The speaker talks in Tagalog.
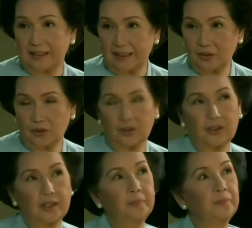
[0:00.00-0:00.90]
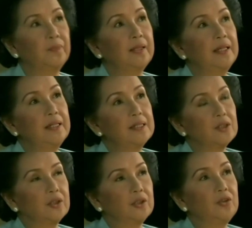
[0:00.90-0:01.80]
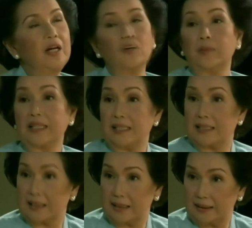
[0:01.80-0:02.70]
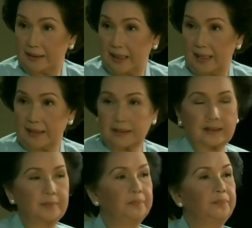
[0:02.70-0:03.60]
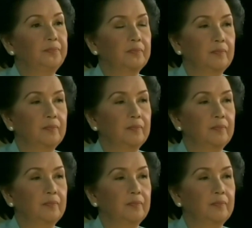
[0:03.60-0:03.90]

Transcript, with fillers: ang direktor. So, dun ako mag-i-screen test.